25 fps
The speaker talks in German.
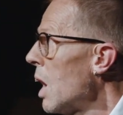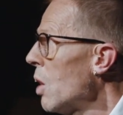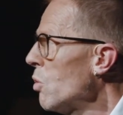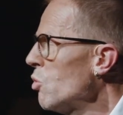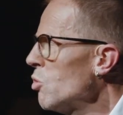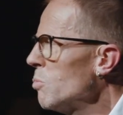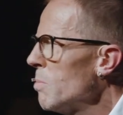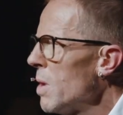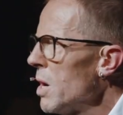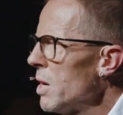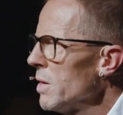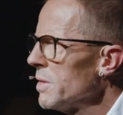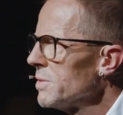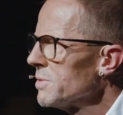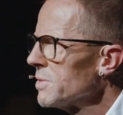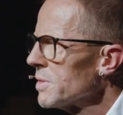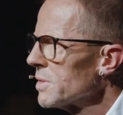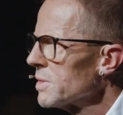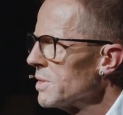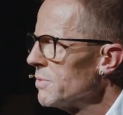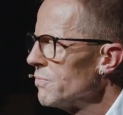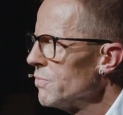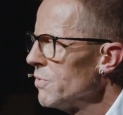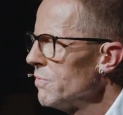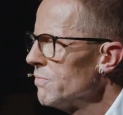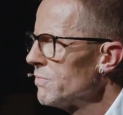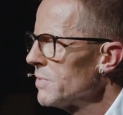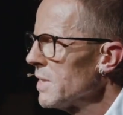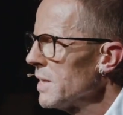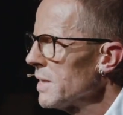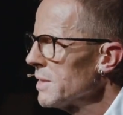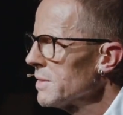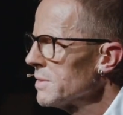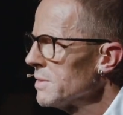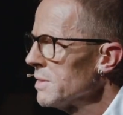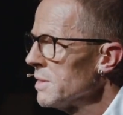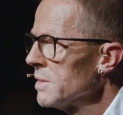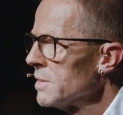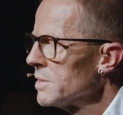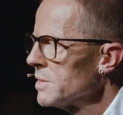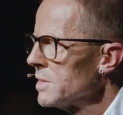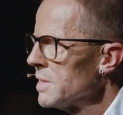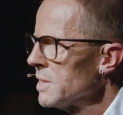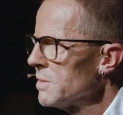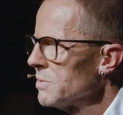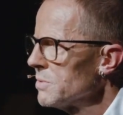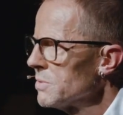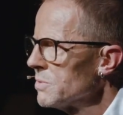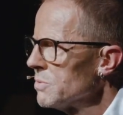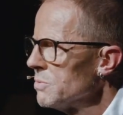allemal haben sich die fünf Taxler
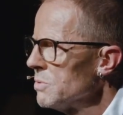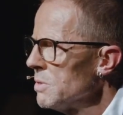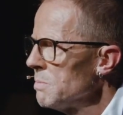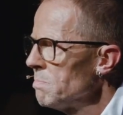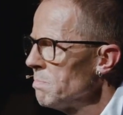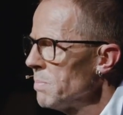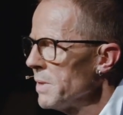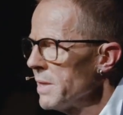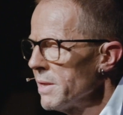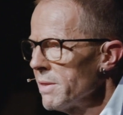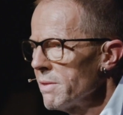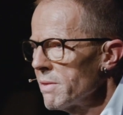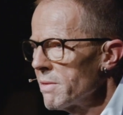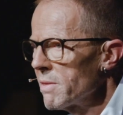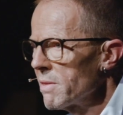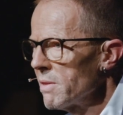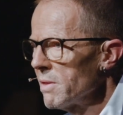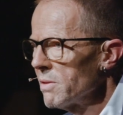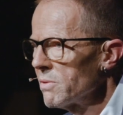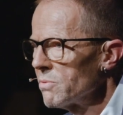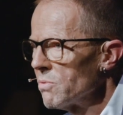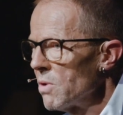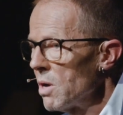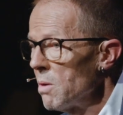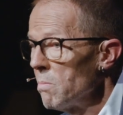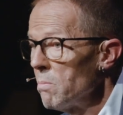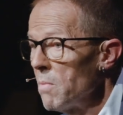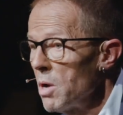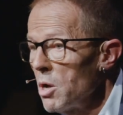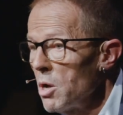schnell zugeblinzelt und